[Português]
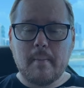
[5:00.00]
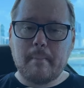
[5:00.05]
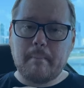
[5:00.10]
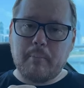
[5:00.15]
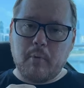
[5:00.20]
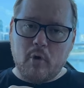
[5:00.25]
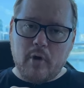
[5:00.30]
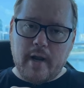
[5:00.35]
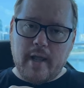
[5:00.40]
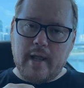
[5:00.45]

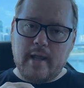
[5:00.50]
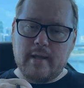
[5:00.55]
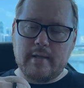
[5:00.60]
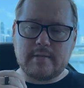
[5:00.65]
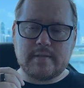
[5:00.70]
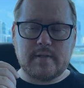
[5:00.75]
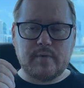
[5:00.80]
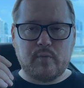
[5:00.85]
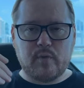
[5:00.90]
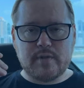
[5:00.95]
Porém,
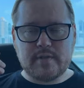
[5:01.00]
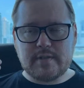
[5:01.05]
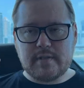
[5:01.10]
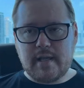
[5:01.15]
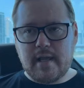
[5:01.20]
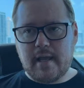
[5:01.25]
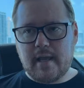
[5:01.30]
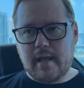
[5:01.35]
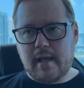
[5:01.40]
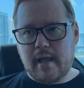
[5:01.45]
se
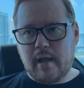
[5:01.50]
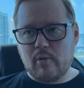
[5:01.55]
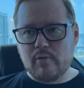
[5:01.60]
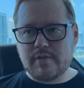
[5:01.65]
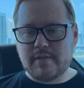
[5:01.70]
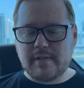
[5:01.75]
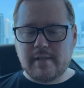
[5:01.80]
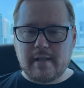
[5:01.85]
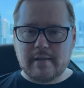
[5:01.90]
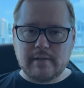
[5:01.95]
você é um
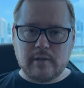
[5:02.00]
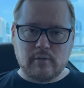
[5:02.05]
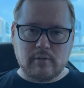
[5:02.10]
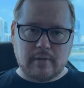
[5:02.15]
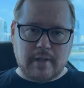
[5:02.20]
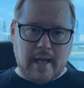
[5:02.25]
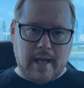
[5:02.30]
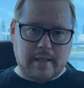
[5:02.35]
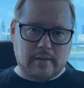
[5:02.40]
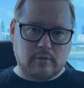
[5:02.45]
cidadão
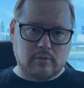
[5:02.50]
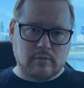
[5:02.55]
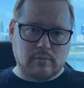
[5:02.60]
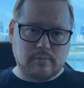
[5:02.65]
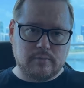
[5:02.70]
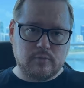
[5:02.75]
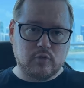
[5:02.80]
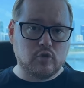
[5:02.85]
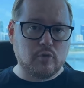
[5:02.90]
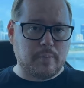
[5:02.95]
nato
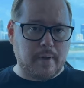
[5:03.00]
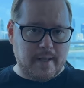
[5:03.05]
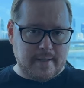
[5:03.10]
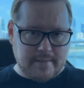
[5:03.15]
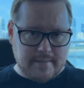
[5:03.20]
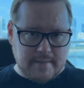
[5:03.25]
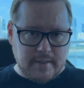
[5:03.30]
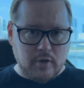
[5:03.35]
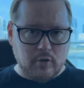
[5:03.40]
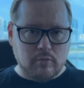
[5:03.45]
do
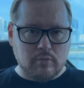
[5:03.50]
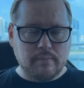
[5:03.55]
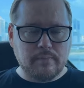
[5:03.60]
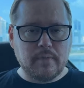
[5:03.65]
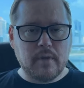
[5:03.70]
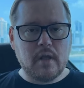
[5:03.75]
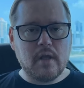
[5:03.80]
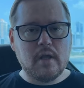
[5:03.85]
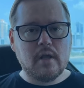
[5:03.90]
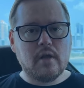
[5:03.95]
Brasil,
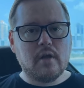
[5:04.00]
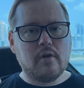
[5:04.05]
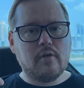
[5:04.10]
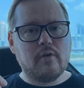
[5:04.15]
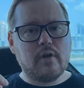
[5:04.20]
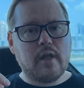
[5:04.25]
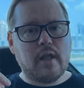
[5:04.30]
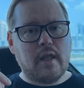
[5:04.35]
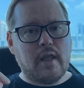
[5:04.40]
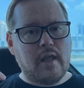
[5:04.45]

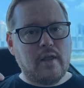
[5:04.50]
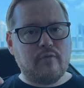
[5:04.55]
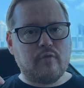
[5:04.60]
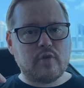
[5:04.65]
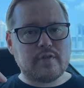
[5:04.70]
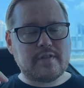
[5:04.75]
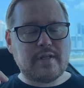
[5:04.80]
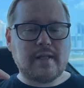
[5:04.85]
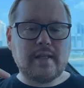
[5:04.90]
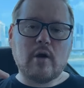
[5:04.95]
e
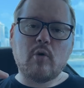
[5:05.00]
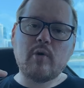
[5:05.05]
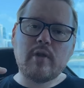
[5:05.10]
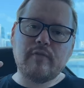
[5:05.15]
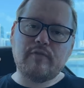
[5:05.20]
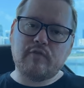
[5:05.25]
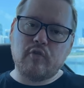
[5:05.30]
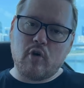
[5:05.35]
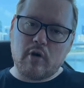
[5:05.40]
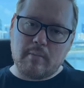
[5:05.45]
você não
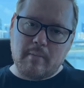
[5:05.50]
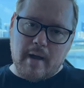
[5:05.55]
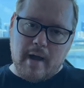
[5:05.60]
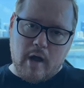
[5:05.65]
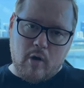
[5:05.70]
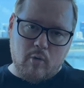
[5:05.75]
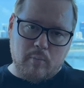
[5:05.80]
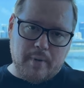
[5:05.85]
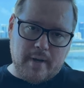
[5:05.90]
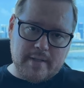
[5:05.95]
informar
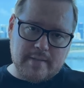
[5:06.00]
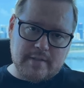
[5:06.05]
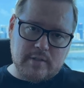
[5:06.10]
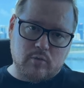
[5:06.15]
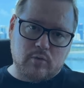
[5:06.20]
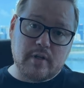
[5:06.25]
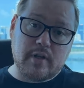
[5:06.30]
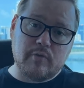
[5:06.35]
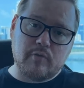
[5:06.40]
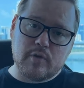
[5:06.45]
ao
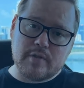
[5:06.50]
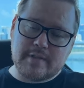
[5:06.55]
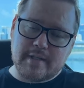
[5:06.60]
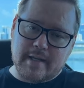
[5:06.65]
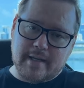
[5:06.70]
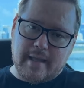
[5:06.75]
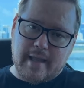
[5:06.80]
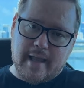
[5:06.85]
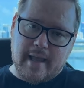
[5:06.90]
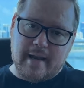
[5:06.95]
Brasil que você
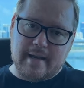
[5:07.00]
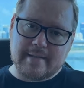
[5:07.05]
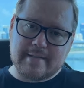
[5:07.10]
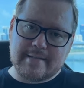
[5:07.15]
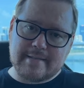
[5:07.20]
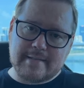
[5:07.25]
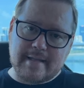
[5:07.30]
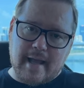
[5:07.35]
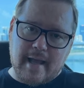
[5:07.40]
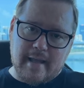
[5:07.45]
quer
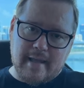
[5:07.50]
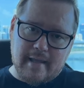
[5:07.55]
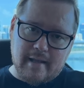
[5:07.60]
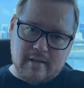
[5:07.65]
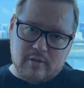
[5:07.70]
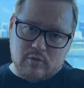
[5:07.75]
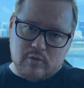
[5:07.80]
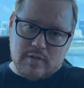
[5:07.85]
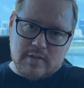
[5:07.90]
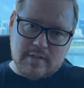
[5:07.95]

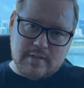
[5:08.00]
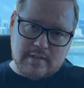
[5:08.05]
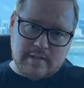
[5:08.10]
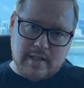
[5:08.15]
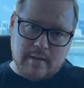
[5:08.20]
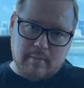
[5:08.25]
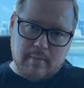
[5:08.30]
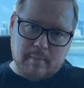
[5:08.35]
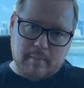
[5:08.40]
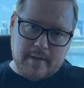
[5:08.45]
sair do
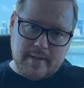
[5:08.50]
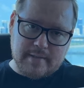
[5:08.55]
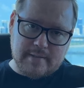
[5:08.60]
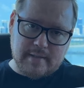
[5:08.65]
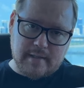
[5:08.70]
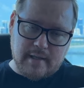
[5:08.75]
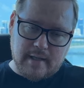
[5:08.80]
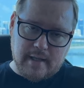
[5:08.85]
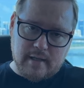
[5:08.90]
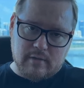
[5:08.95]
sistema
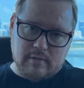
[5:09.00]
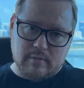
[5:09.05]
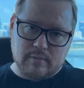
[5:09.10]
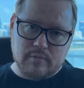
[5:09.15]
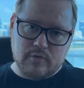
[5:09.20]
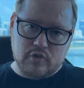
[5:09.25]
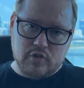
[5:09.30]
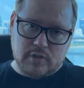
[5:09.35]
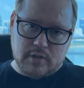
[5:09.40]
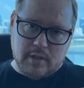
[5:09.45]
brasileiro
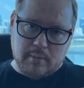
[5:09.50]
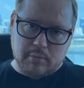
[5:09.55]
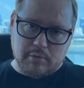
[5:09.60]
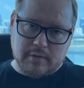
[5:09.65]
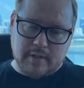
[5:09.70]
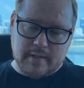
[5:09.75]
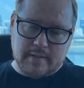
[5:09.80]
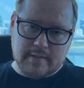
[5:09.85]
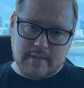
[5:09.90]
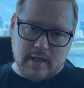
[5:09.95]
de
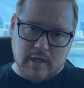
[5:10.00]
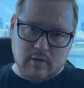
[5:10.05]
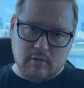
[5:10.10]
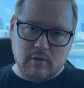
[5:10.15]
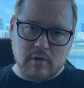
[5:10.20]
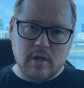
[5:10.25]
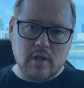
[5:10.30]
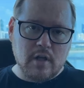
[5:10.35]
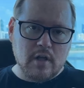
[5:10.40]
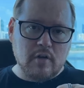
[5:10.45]

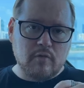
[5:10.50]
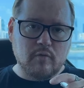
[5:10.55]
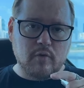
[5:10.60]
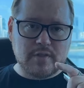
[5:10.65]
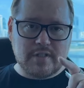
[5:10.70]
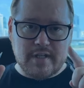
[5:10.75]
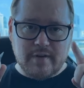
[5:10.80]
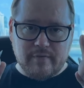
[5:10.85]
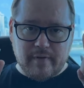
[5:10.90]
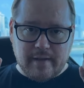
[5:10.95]
tributação,
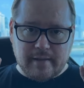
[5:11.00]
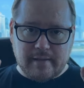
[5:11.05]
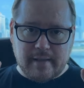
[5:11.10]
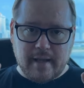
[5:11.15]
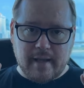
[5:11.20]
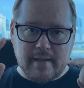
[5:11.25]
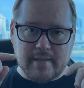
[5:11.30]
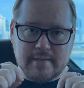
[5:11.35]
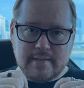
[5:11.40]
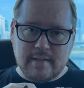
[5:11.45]
você vai
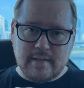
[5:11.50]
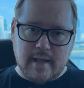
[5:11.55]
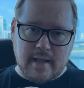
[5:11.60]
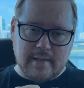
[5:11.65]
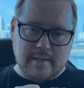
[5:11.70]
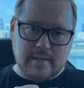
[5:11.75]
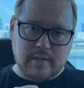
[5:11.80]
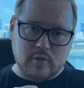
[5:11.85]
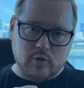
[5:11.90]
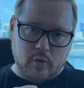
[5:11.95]
ter
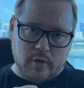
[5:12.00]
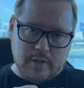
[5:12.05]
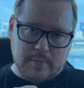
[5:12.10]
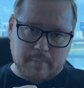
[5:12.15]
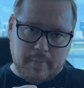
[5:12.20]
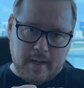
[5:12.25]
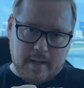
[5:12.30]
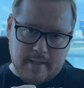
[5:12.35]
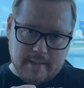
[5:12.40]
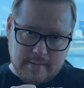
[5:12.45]
residência em dois
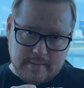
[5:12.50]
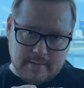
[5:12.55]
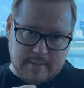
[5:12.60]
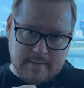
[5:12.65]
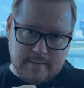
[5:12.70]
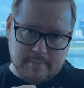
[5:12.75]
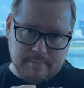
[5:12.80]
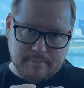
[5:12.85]
países.